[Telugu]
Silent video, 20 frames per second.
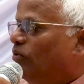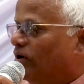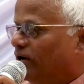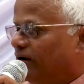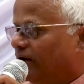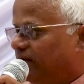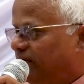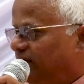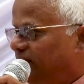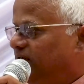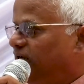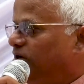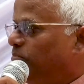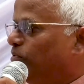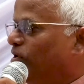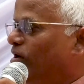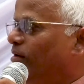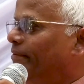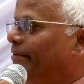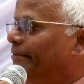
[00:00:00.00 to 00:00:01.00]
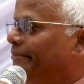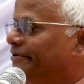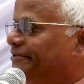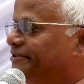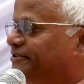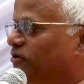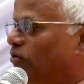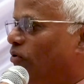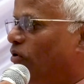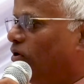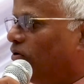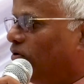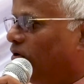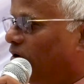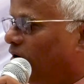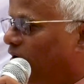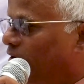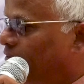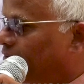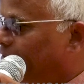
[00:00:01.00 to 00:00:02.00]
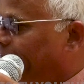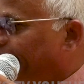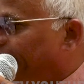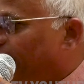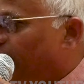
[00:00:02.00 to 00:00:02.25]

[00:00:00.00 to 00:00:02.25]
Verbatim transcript: ఒక కిడ్నీ ప్రాబ్లం వస్తే ఒక్కొక్కడు